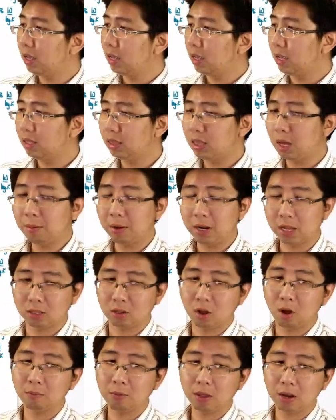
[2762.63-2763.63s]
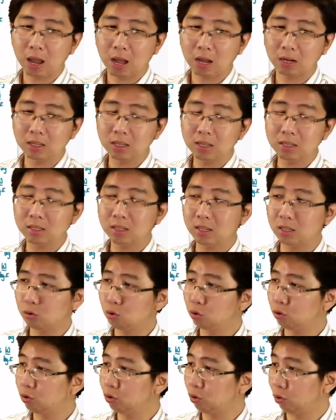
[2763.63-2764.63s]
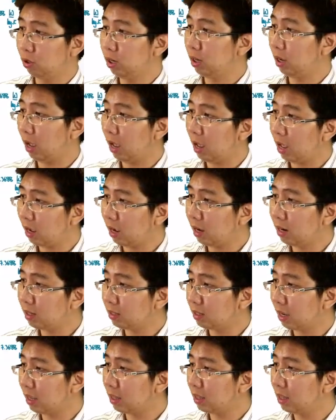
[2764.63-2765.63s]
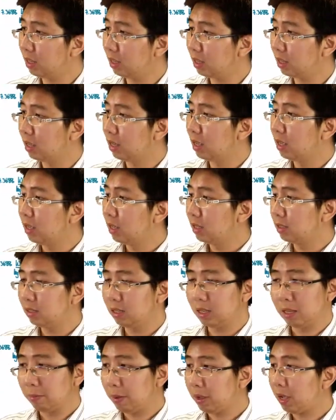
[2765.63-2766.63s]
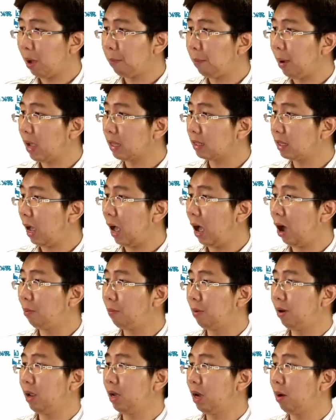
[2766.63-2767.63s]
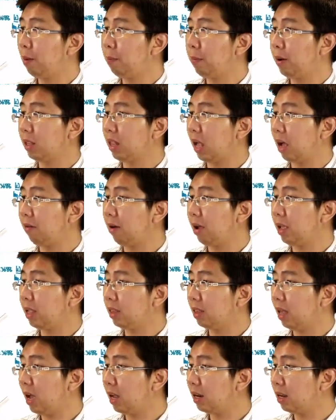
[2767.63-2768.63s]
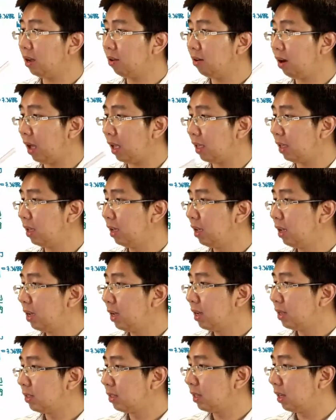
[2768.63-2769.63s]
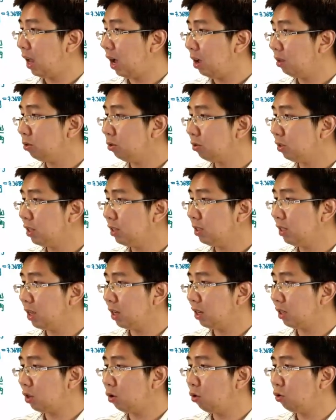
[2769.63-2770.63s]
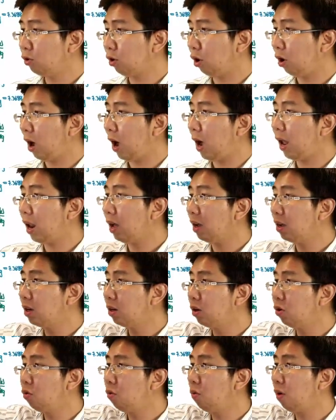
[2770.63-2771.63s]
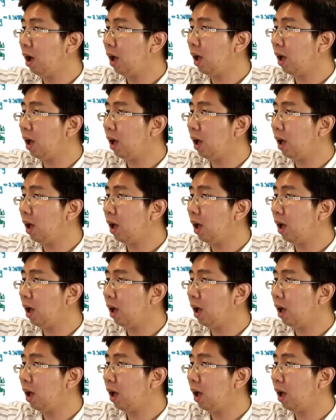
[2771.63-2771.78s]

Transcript: อินเทอร์เพเลตคอมตารางที่ 4.015 ก็เลยใช้ที่4เมกะปาสคาลไปเลยก็ไปเปิดถามว่า H5 ได้เท่าไหร่ เสร็จแล้วจุดที่ 4 เราจะรู้ 2 ค่าแล้วคือรู้ว่า